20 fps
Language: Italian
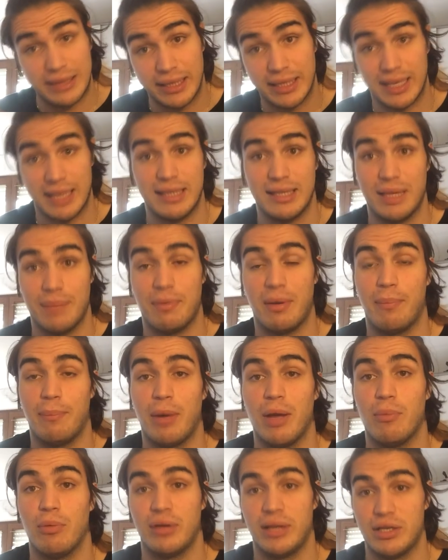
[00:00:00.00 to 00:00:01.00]
crediti per poi
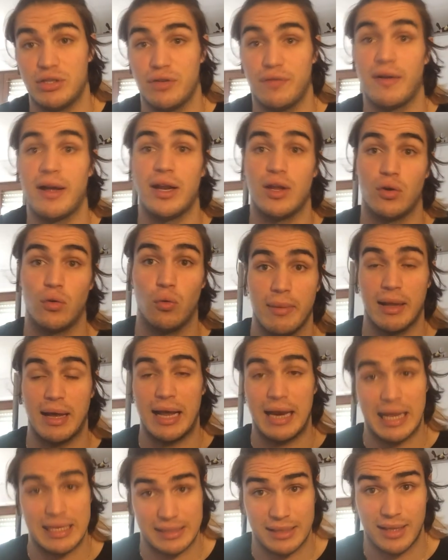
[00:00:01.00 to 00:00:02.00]
poterci fare il culo
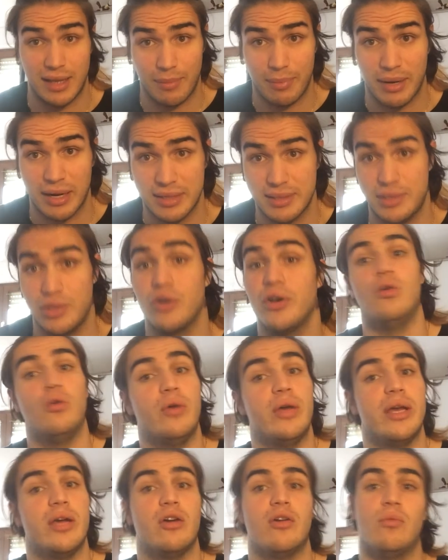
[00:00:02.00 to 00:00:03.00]
all'asse di riparazione.
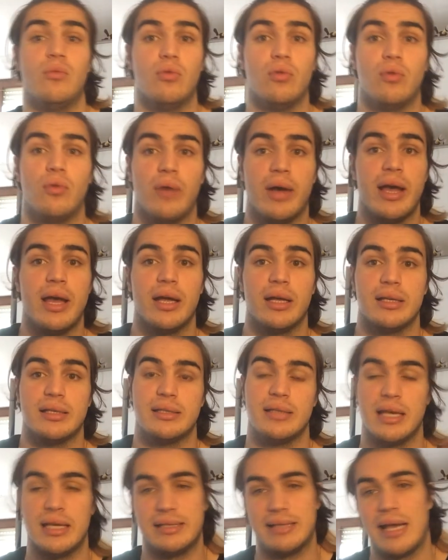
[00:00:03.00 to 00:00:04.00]
Lui comunque,
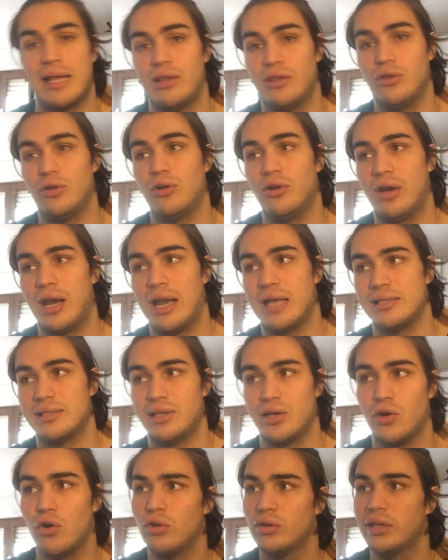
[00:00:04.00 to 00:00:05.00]
essendo la
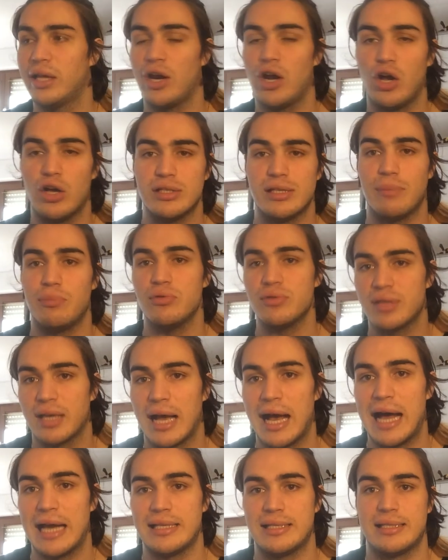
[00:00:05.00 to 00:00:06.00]
seconda rosa più
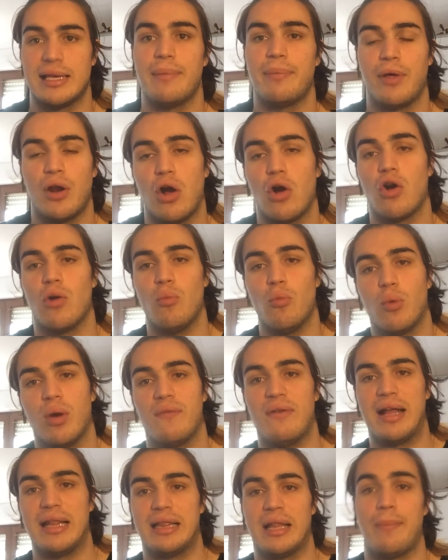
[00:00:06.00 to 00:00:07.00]
scarsa, però
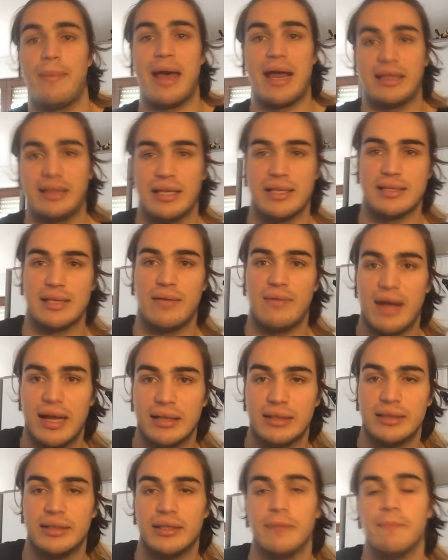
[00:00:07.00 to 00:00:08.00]
comunque vanta Mertens
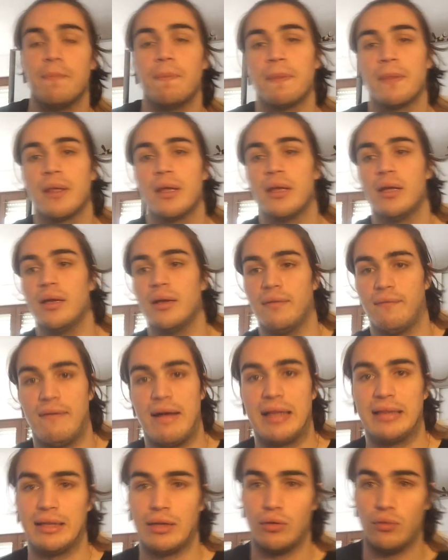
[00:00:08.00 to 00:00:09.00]
davanti,
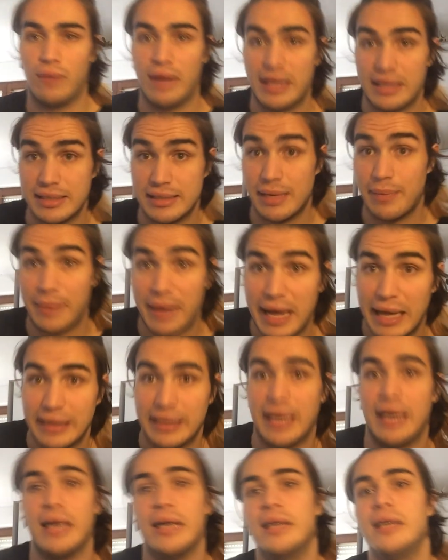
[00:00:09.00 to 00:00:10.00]
vanta Duvan
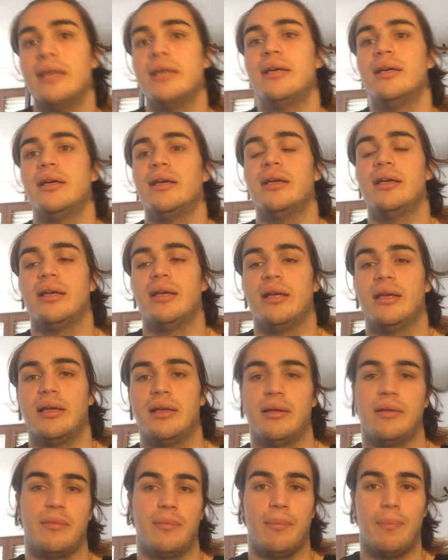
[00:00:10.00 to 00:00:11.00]
Zapata,
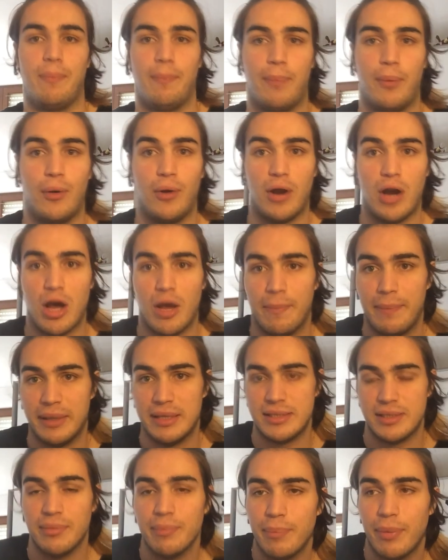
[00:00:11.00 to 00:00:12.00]
Po
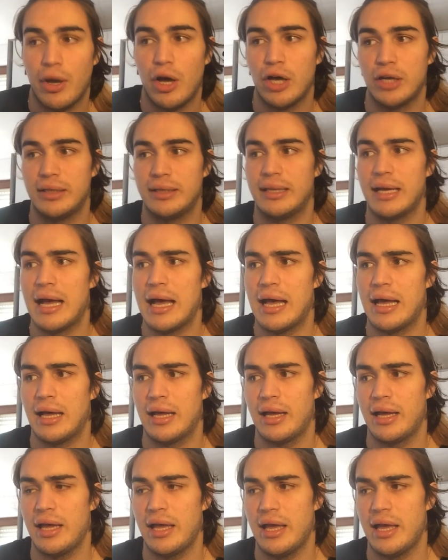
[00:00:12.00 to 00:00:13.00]
Lopez in
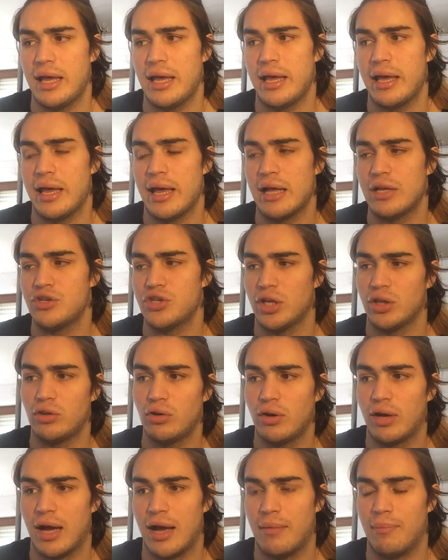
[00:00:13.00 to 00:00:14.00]
porta e a
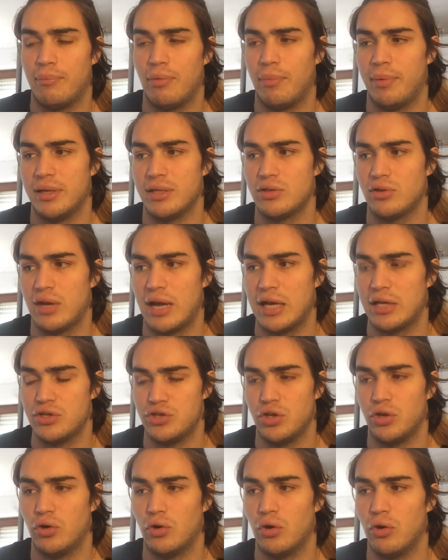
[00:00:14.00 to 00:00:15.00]
centrocampo
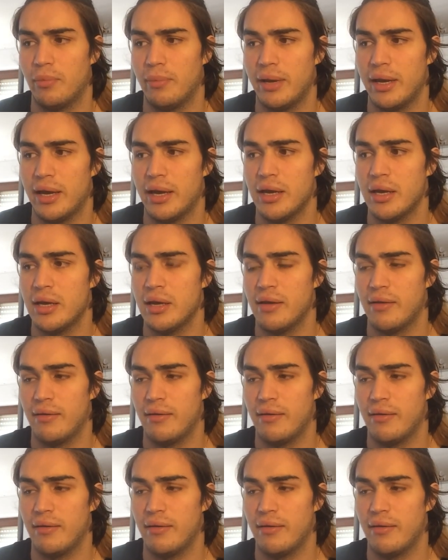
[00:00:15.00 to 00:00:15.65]
personaggi come